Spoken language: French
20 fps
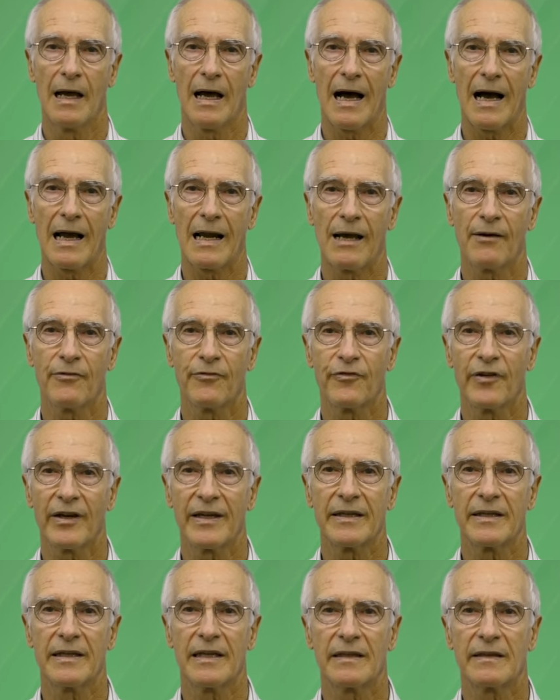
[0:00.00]
À la
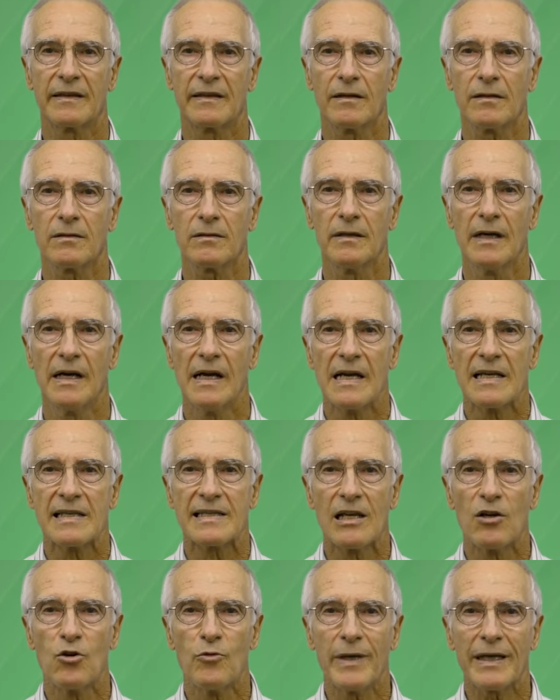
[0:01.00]
fin des temps,
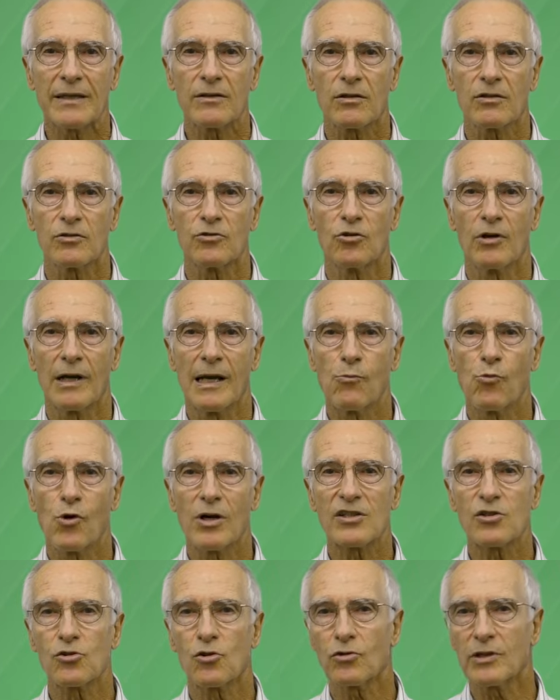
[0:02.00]
c'est le maître de la
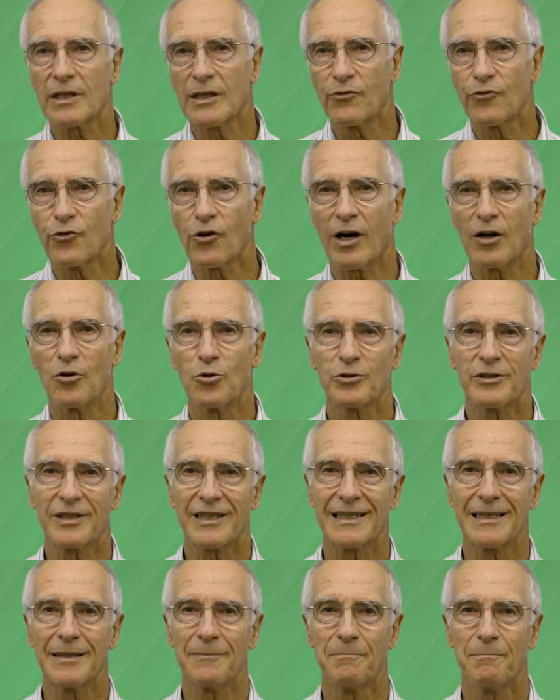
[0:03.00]
moisson qui fera le
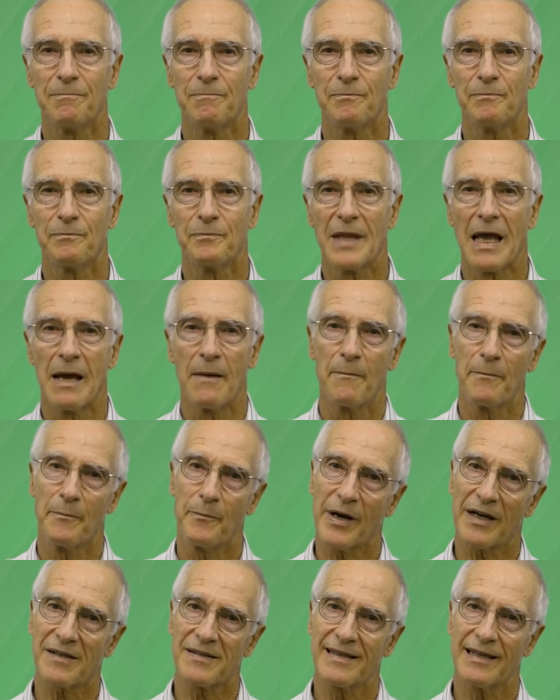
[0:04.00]
tri.
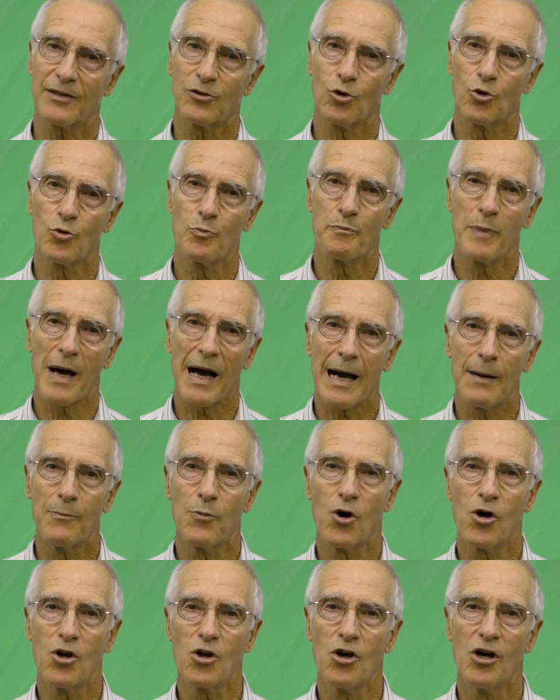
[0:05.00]
Par cette
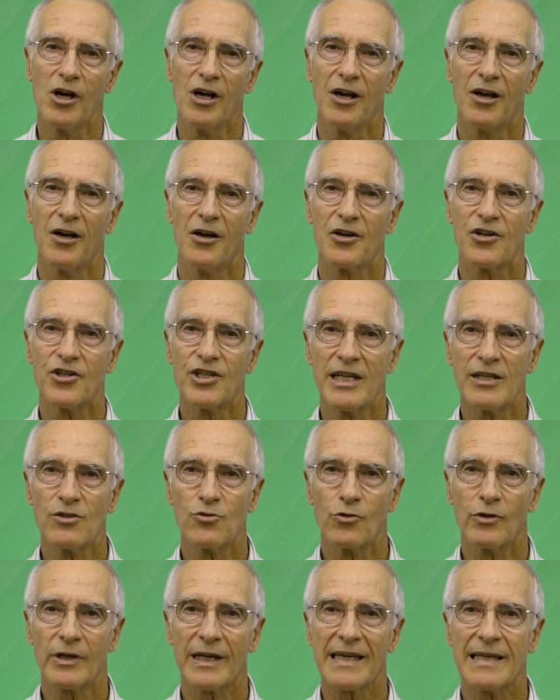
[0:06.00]
parabole,
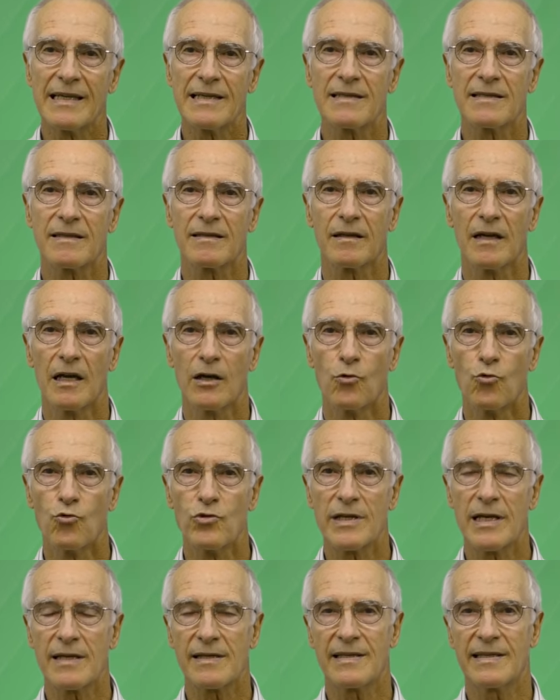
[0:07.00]
Jésus-Christ
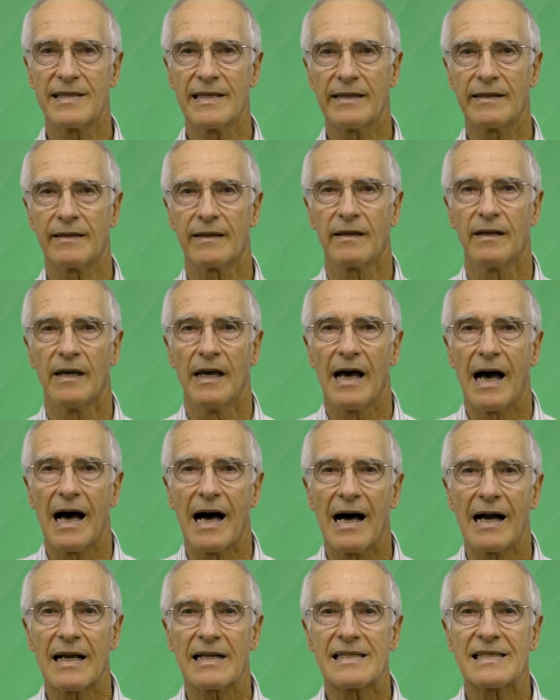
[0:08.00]
nous incite
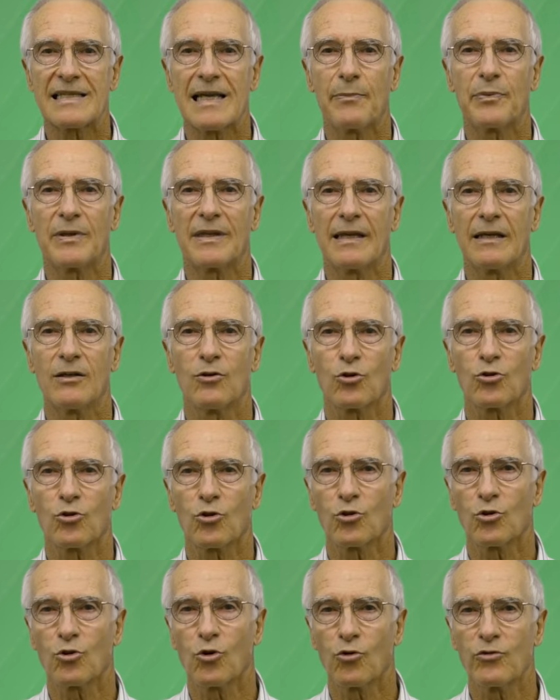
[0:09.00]
à accepter
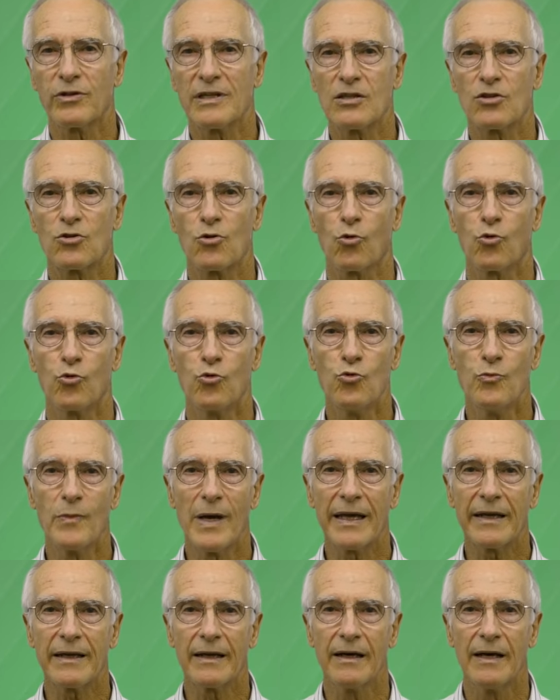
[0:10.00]
notre condition
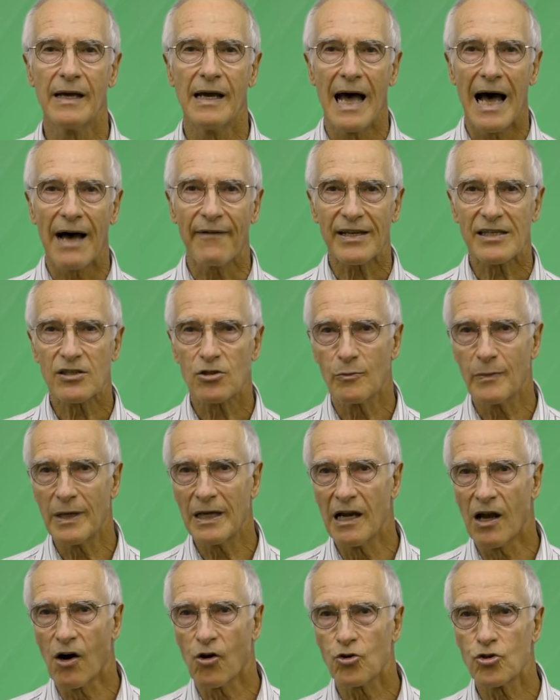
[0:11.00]
humaine avec ce
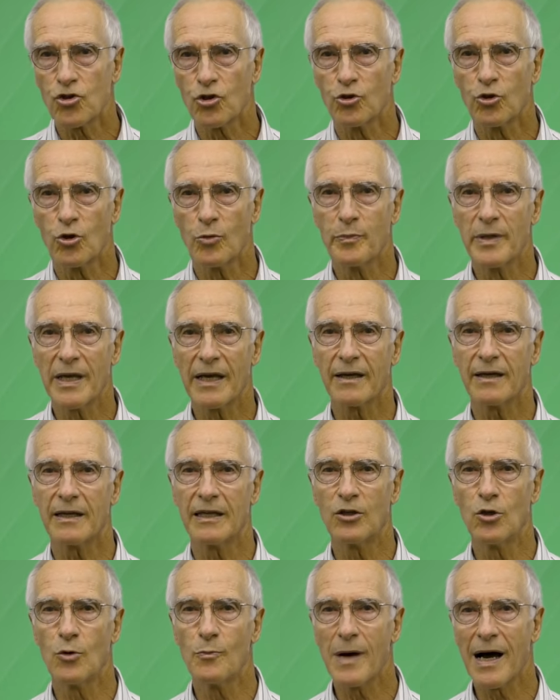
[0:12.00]
mélange de bien
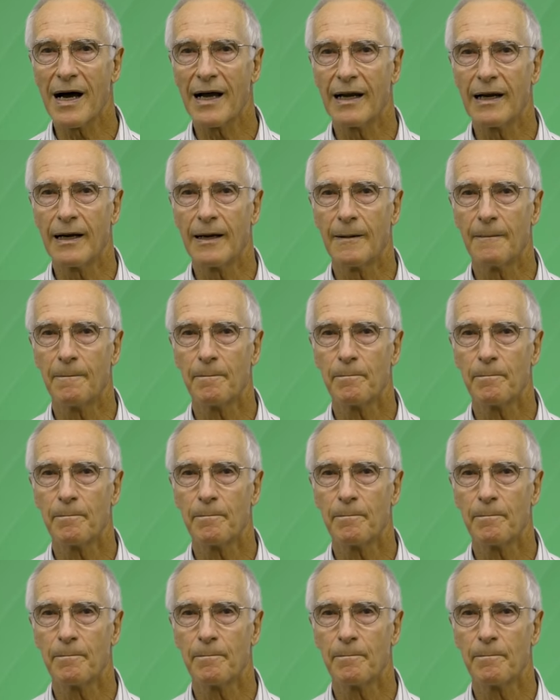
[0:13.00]
et de mal,